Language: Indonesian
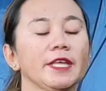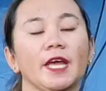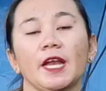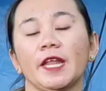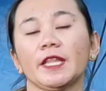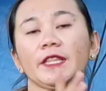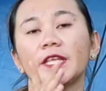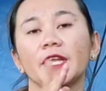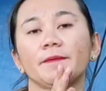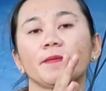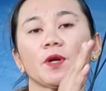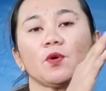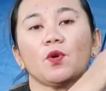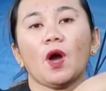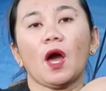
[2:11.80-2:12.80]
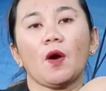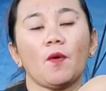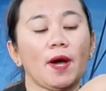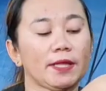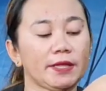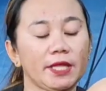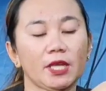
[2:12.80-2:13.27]
nanti kalian tidak perlu
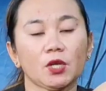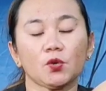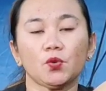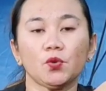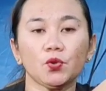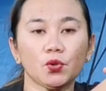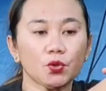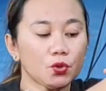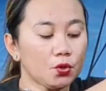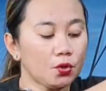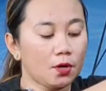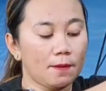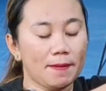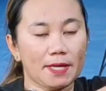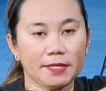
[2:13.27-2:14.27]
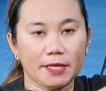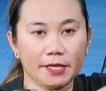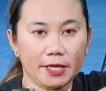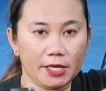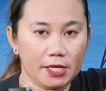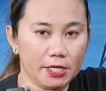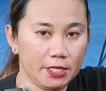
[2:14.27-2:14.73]
khawatir untuk
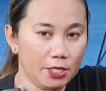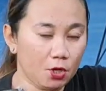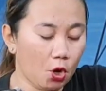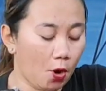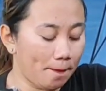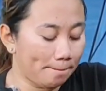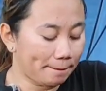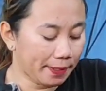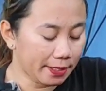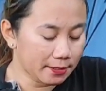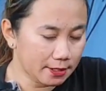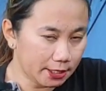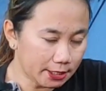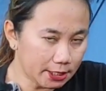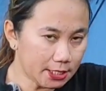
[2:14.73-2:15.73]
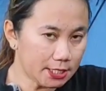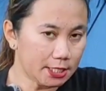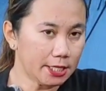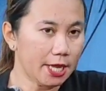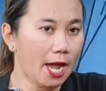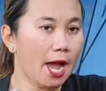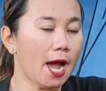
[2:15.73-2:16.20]
kemasan yang ingin dikompres nanti di
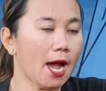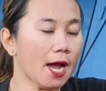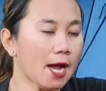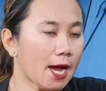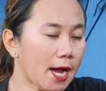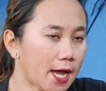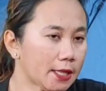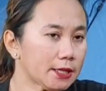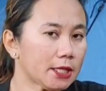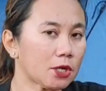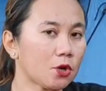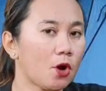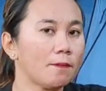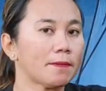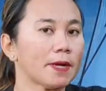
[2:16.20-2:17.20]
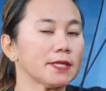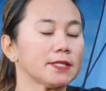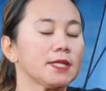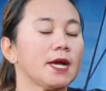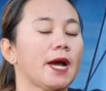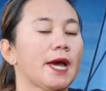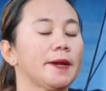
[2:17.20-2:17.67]
sini akan
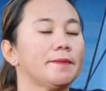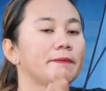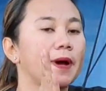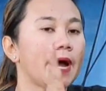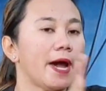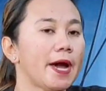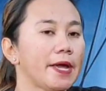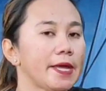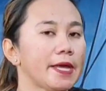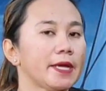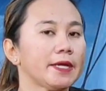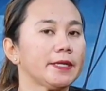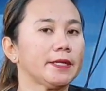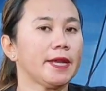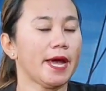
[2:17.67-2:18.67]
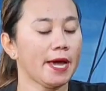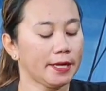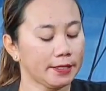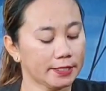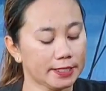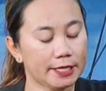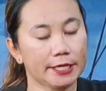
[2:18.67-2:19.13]
terkompres dengan baik
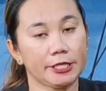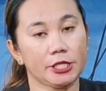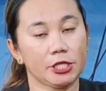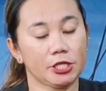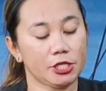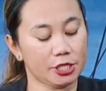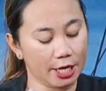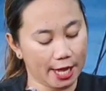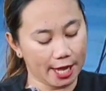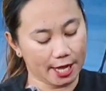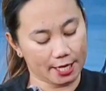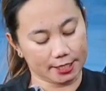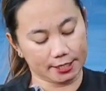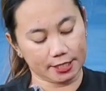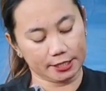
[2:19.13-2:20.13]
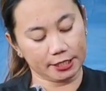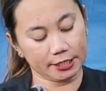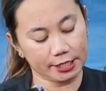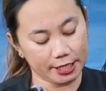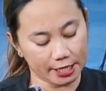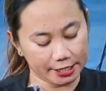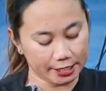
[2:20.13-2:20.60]
dan kencang nanti
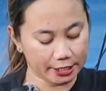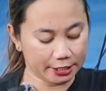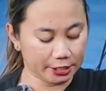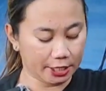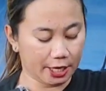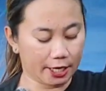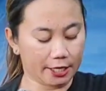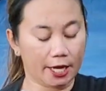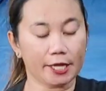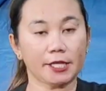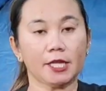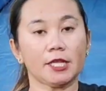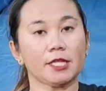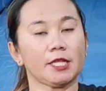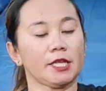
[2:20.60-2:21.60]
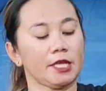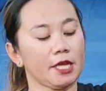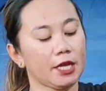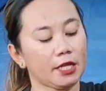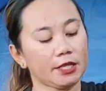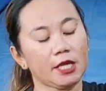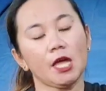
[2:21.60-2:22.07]
tinggal dikencangkan aja di
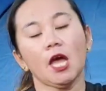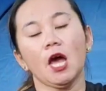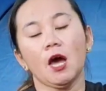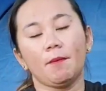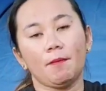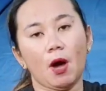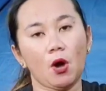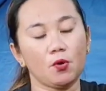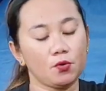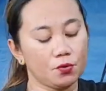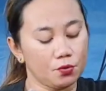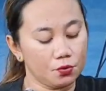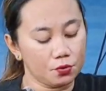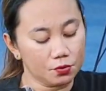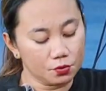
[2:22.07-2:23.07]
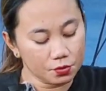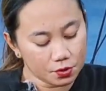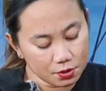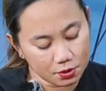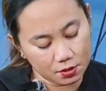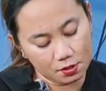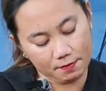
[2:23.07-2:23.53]
sininya nanti mau
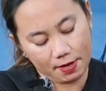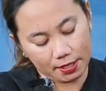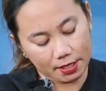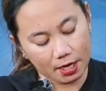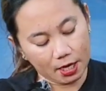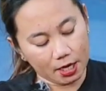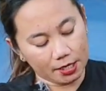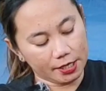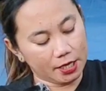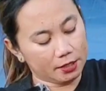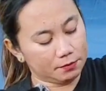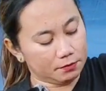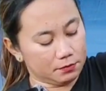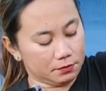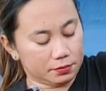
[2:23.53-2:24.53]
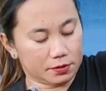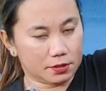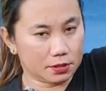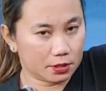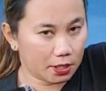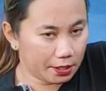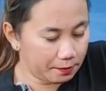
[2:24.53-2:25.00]
segimana kalian
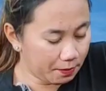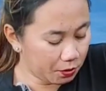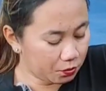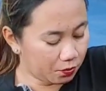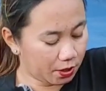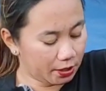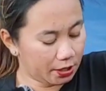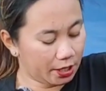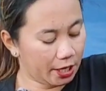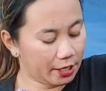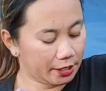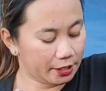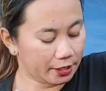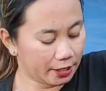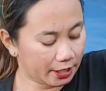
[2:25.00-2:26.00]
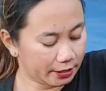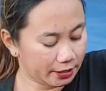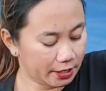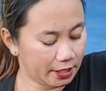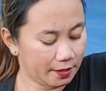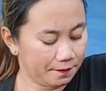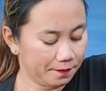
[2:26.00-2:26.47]
setelah dimasukkan di carrier
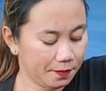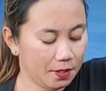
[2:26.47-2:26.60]
nanti